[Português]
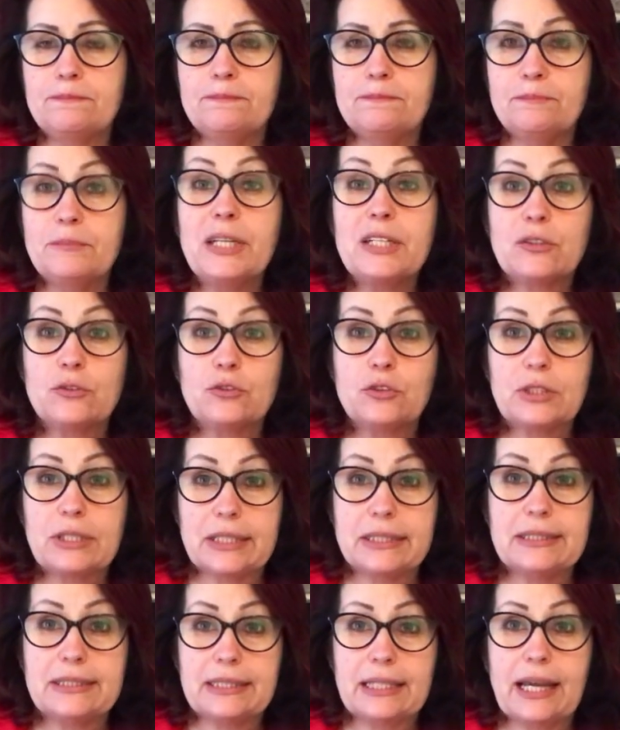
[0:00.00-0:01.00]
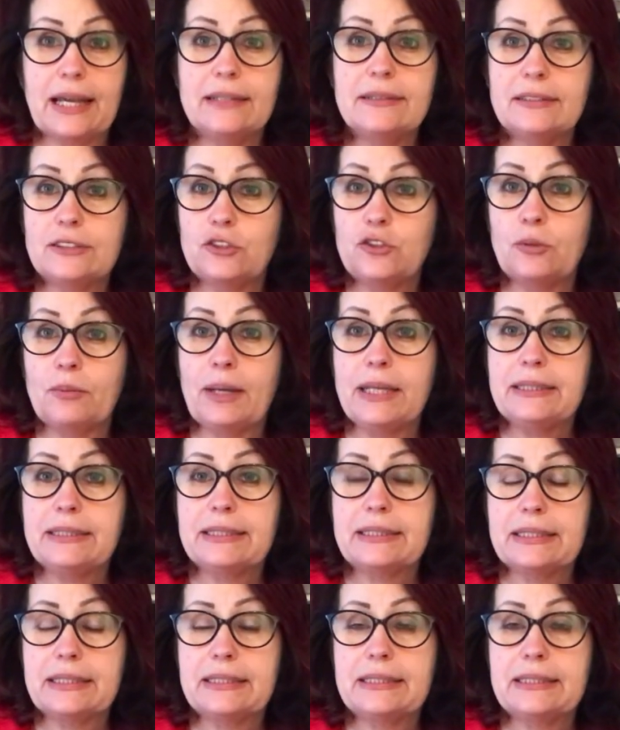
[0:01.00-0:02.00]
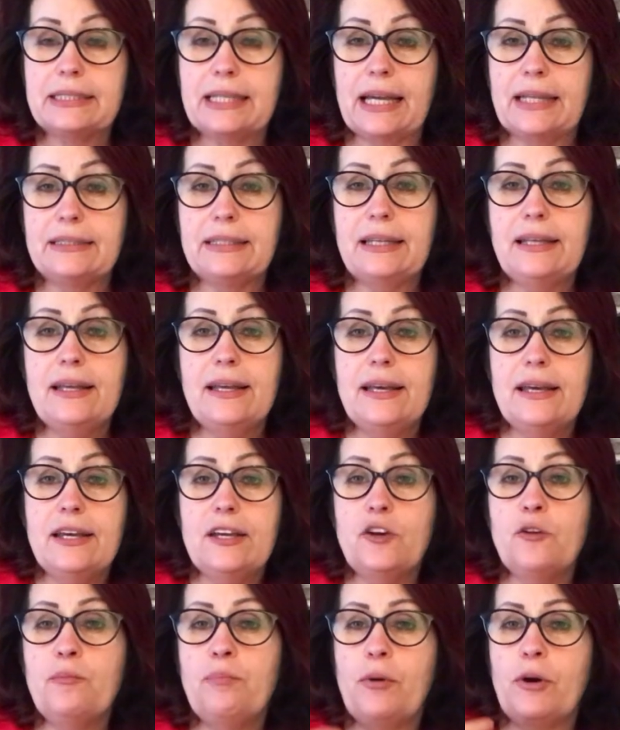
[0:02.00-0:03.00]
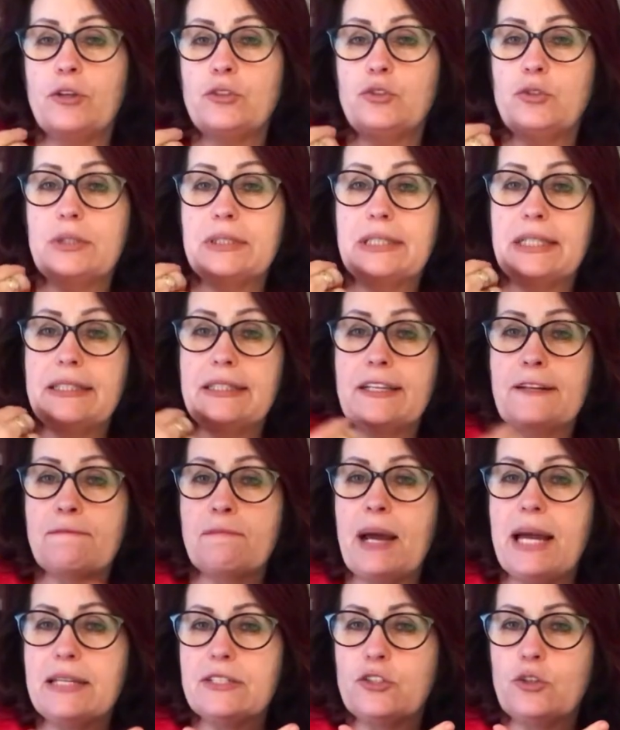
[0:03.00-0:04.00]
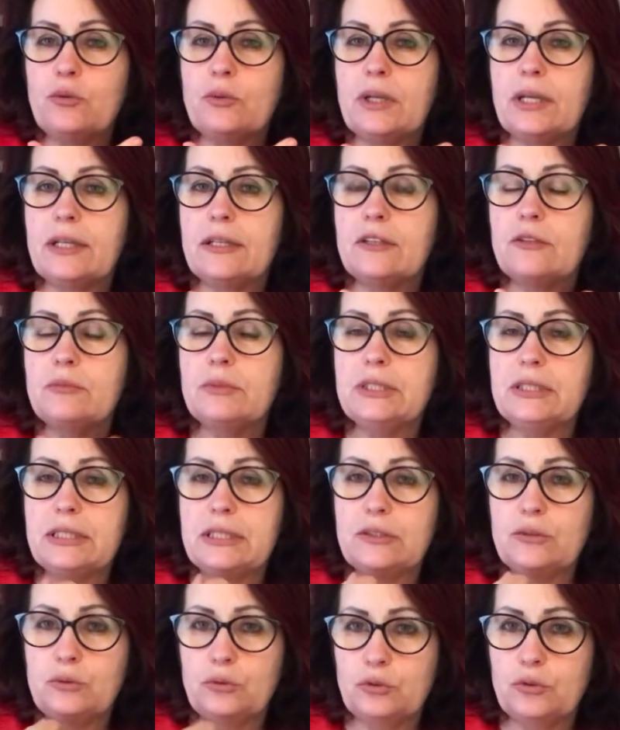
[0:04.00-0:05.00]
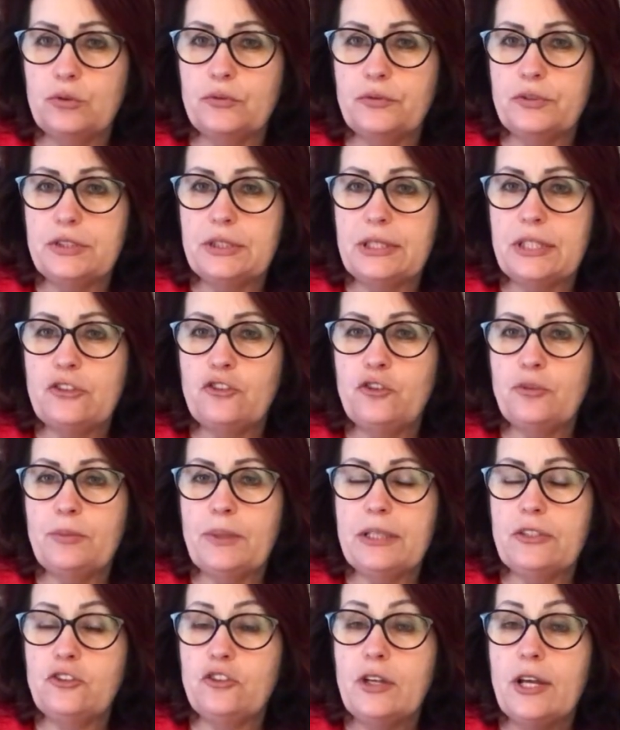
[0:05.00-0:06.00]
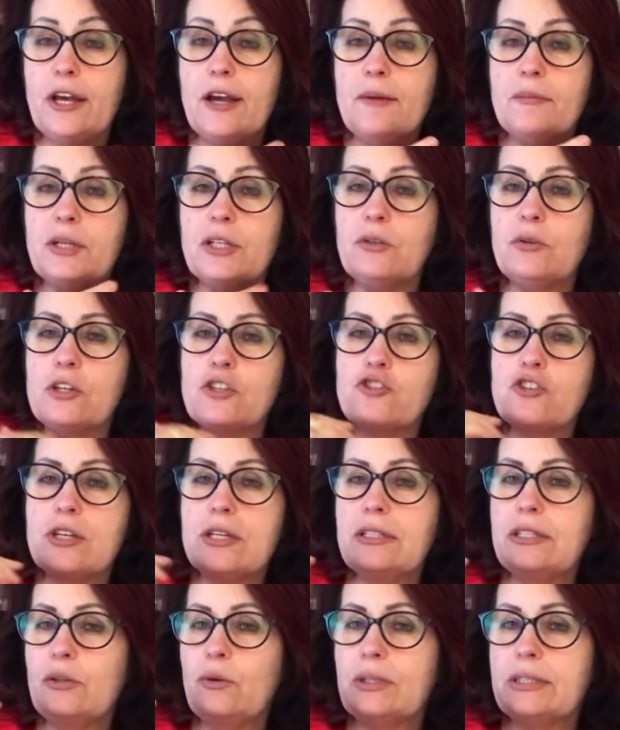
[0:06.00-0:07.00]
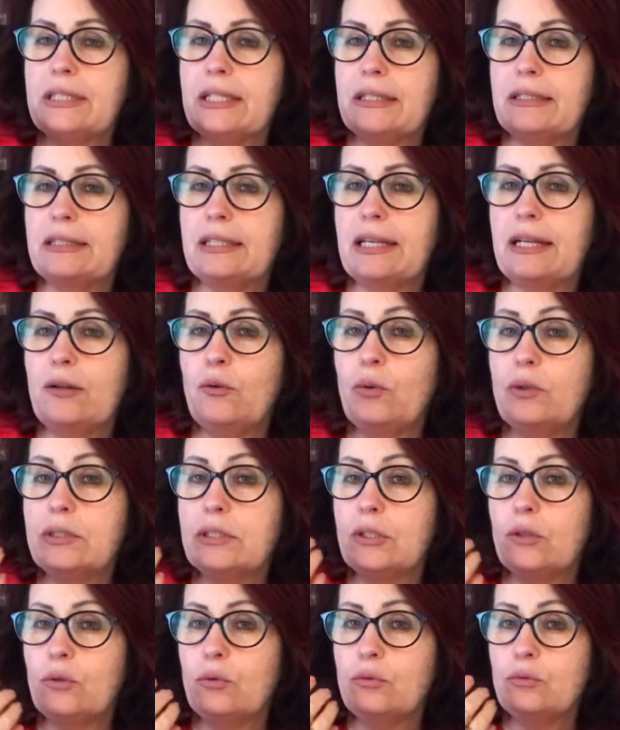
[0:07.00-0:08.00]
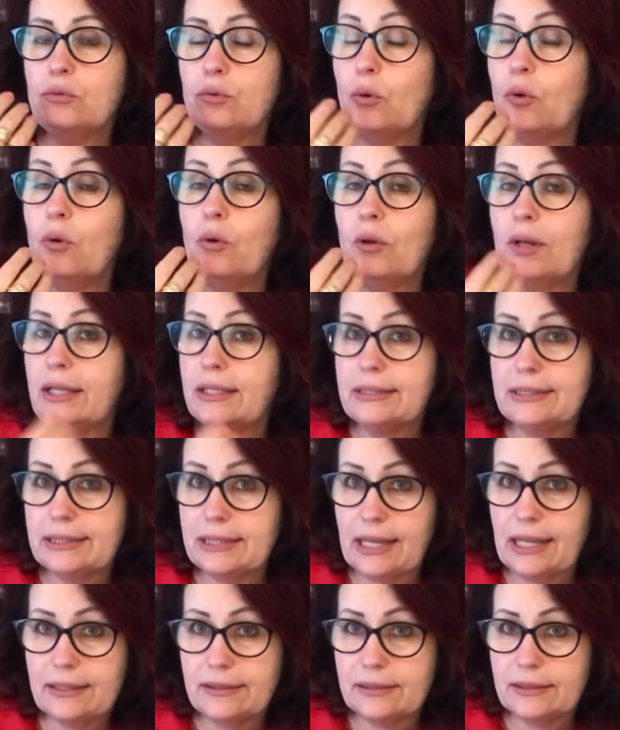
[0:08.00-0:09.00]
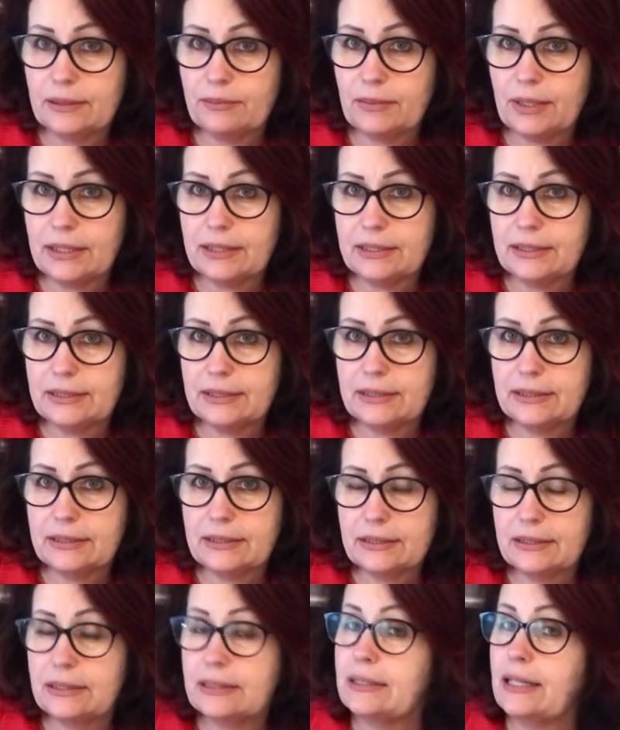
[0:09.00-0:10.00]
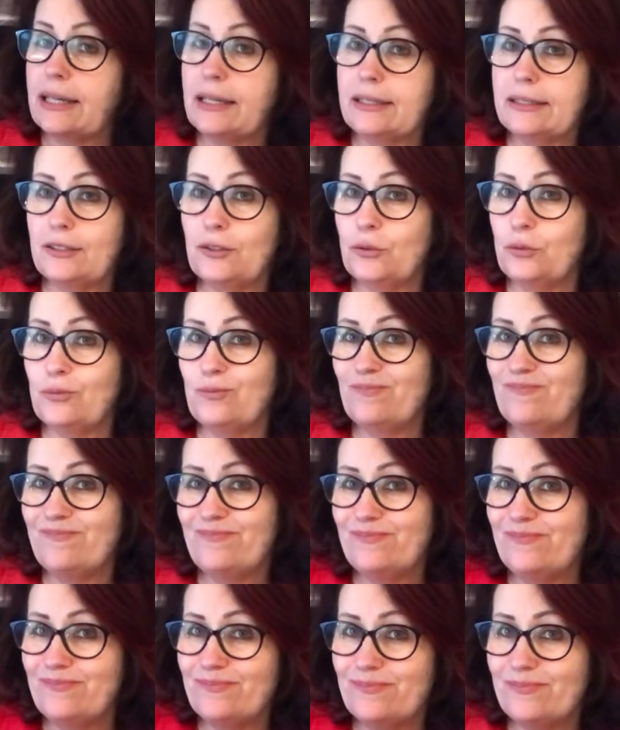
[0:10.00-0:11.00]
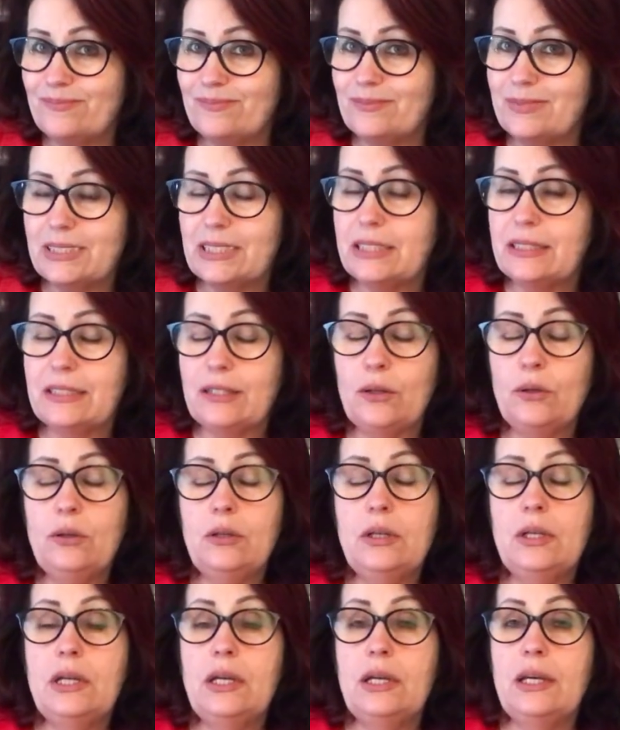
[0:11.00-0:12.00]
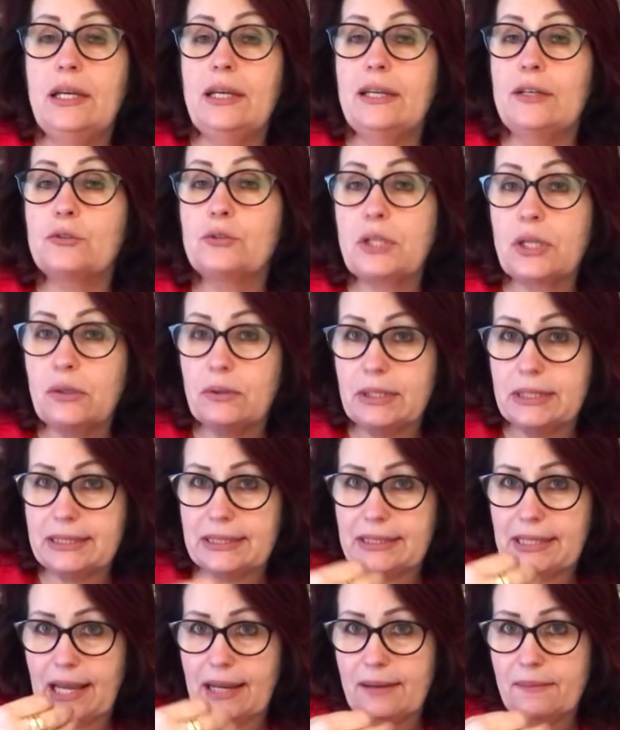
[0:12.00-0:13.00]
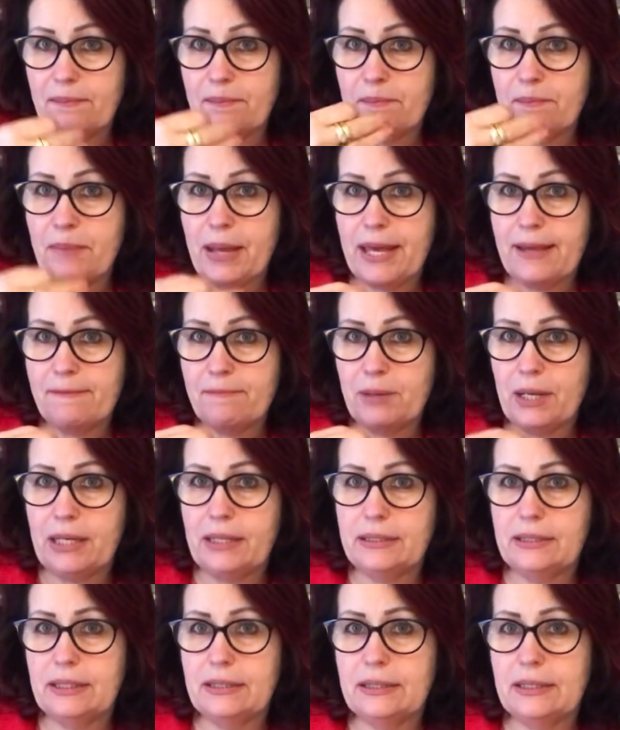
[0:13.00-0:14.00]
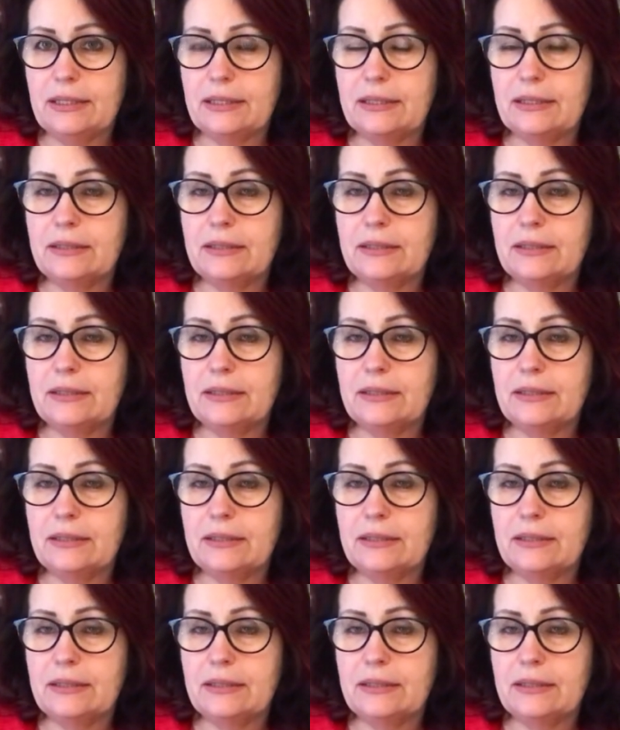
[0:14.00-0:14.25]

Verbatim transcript: menos cansada, estou mais descansada, eu posso atender mais alguém. Eu me sinto suficientemente, porque não adianta eu atender quando eu estou cansada demais, que daí não, entendeu? Eu tenho que estar bem para atender.